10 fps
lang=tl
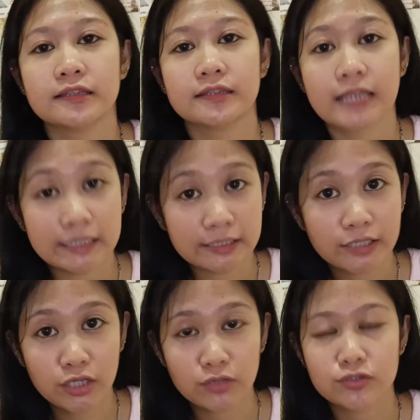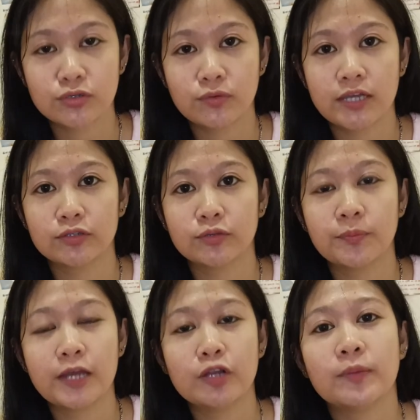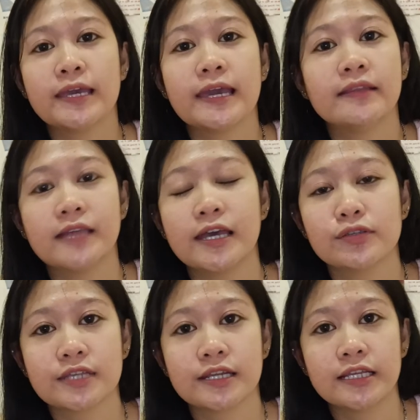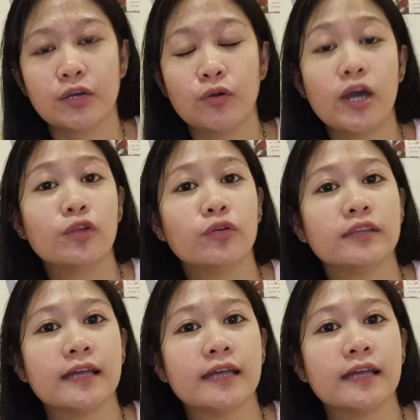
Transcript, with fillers: natin ngayon, so ayan, paano ba ihanda yung sarili o ano